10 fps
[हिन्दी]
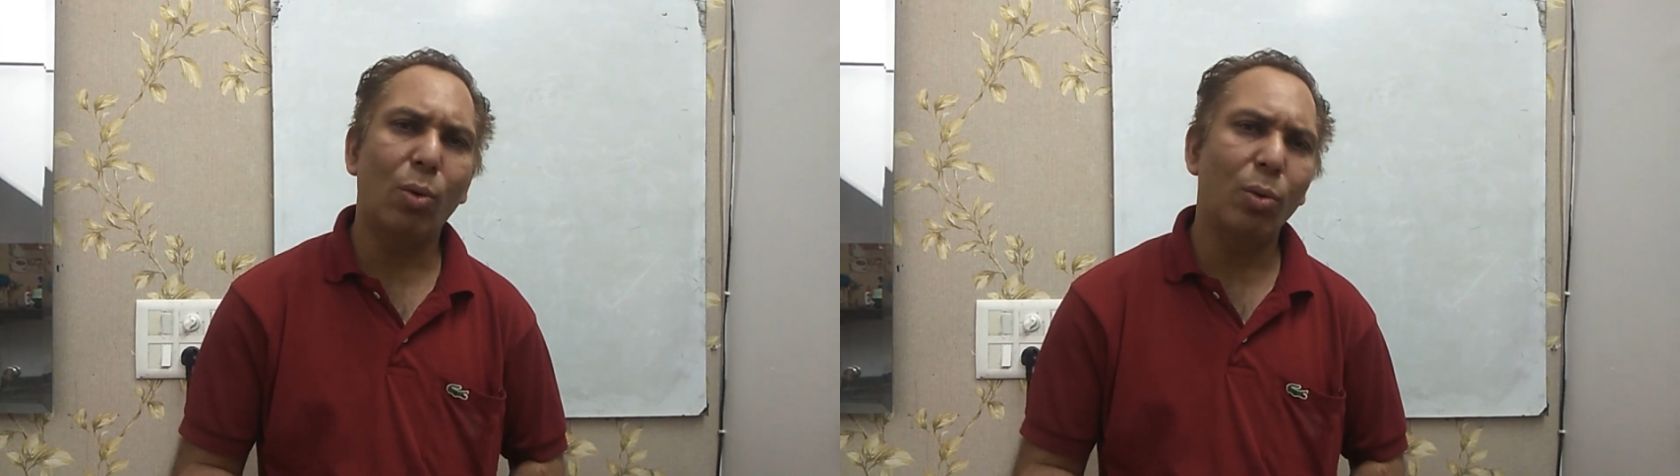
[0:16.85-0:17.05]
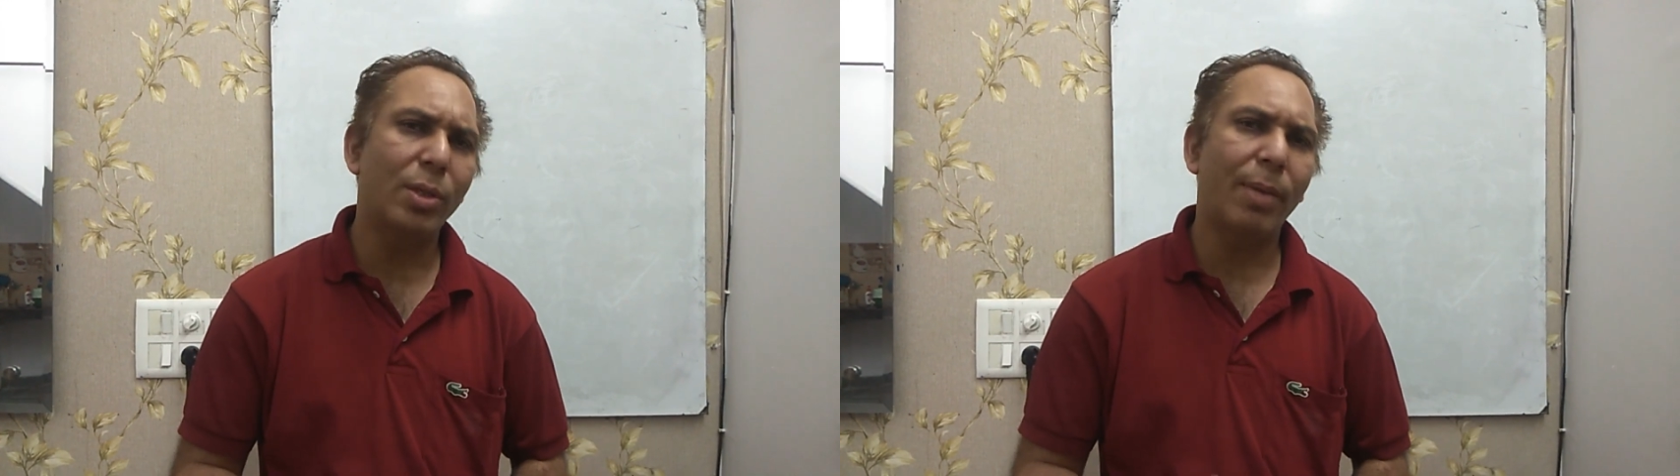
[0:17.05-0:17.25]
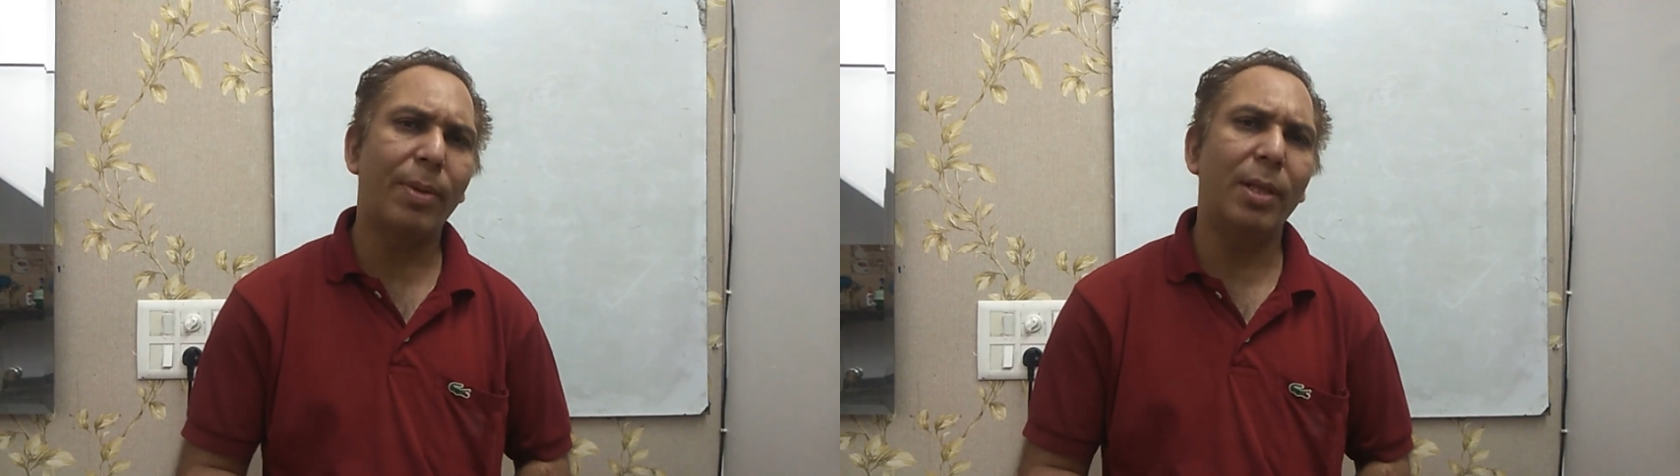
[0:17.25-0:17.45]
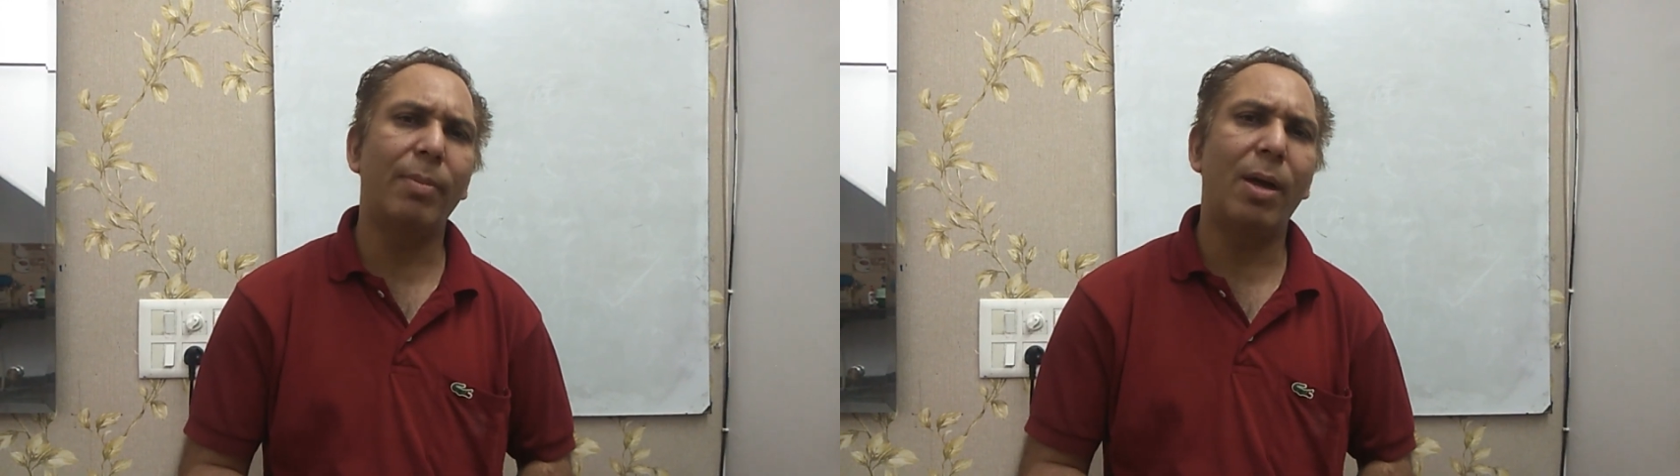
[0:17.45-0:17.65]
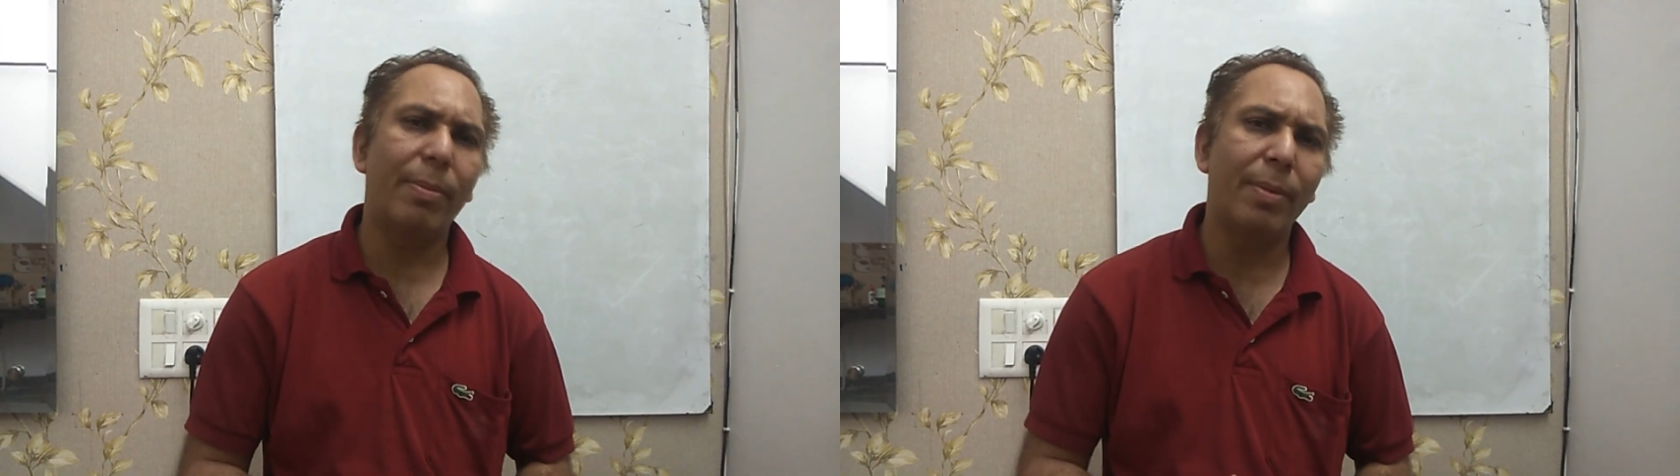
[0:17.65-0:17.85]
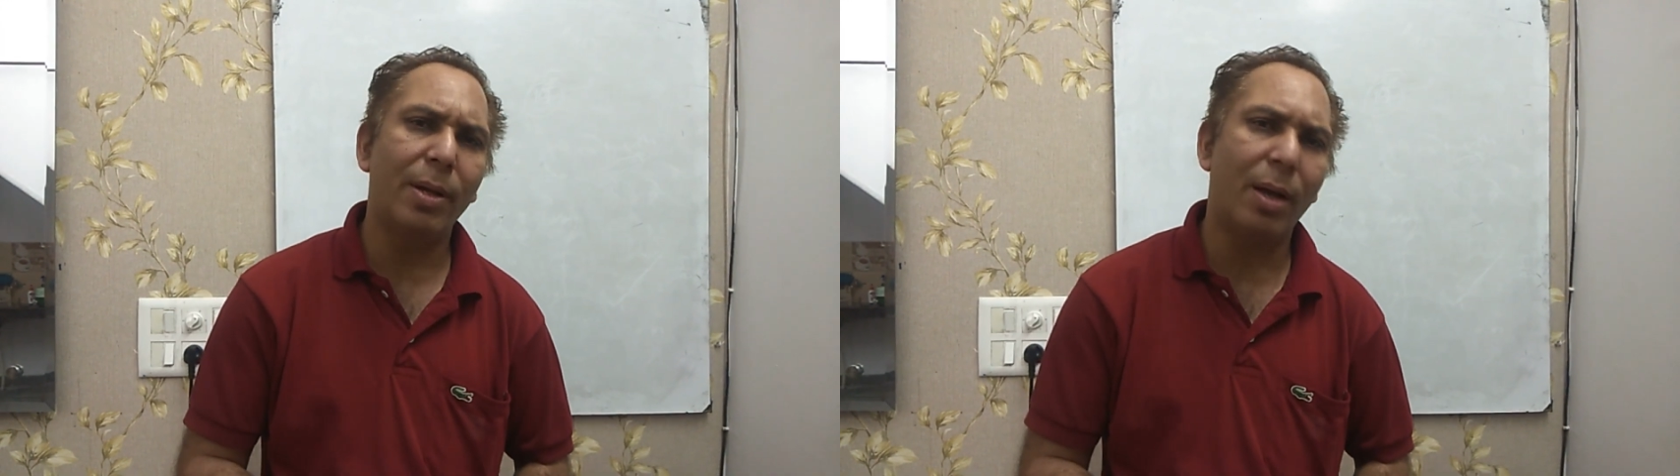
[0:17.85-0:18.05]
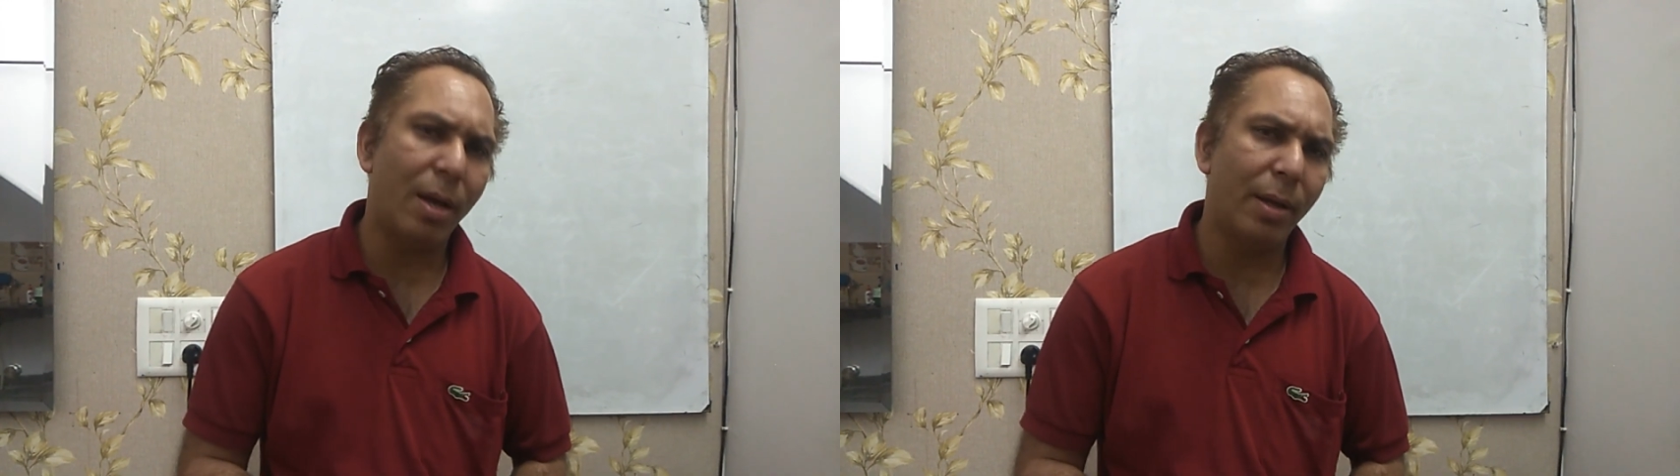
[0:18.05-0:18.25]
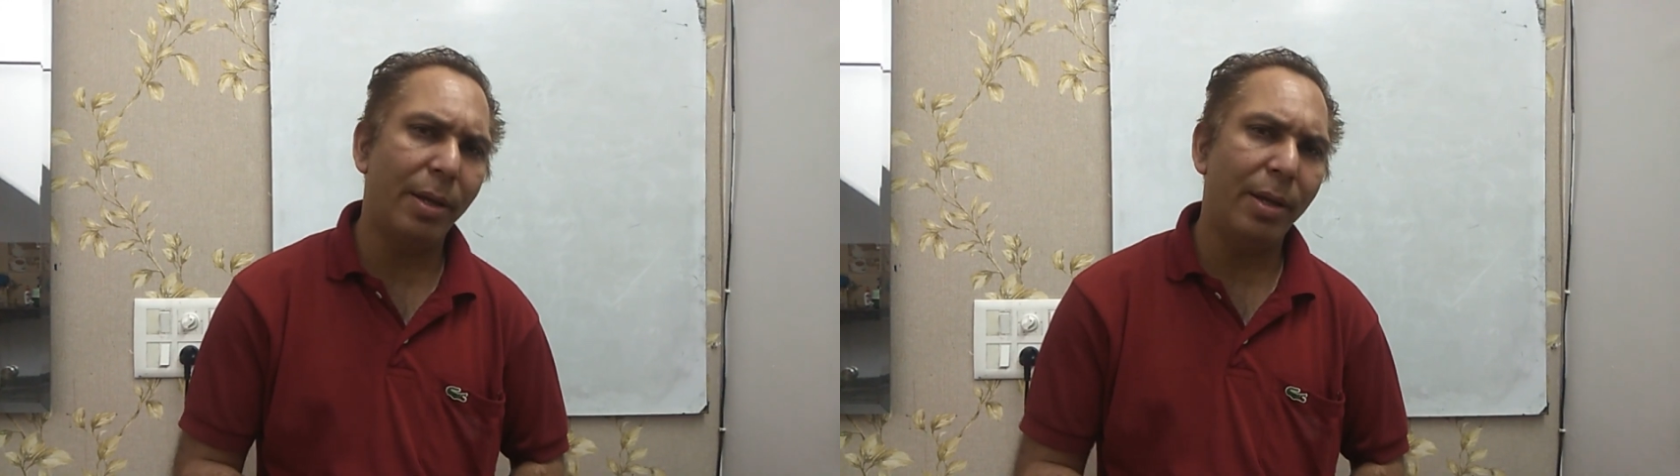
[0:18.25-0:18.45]
थॉट्स आपके दिमाग में ना
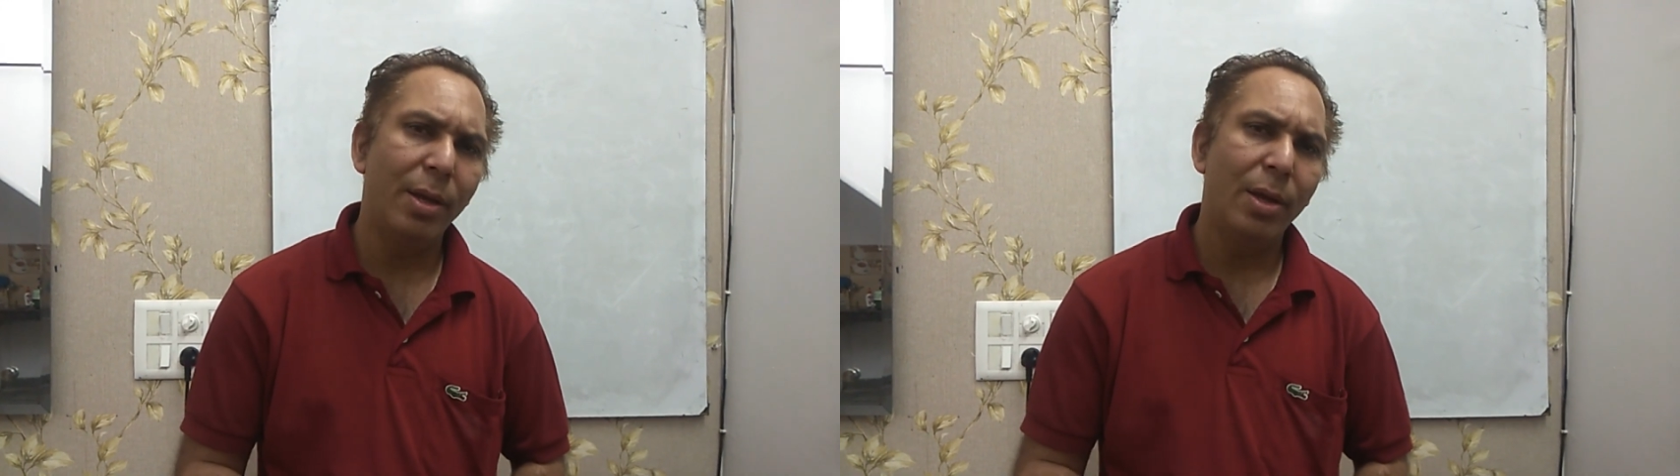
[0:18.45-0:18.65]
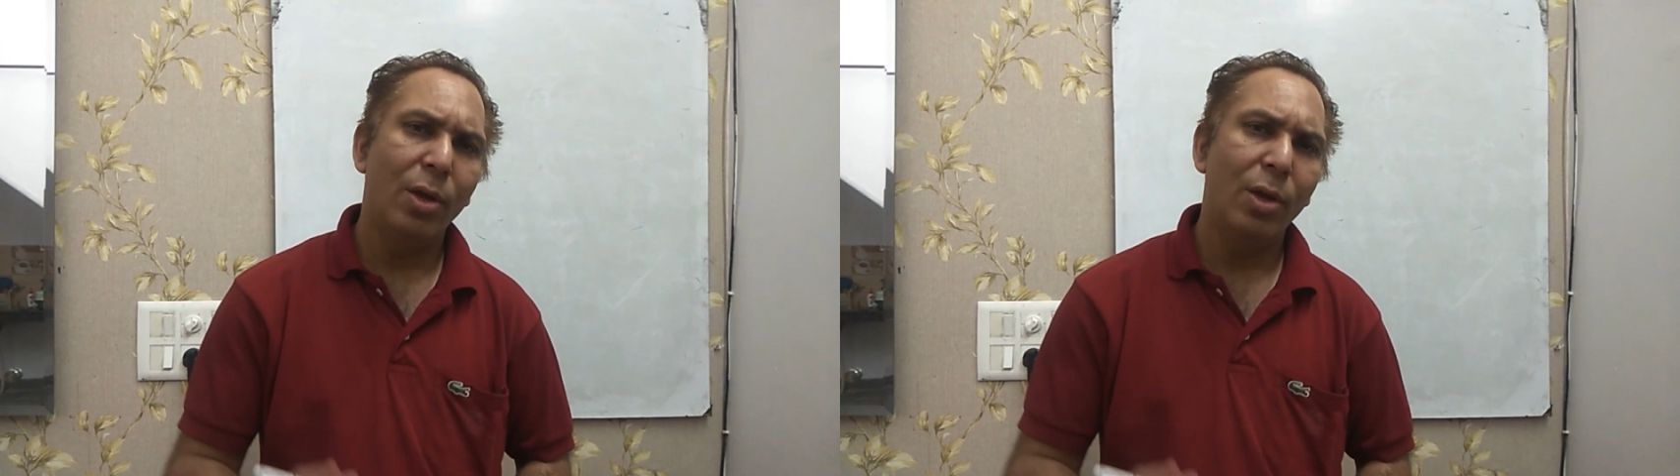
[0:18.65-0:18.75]
आए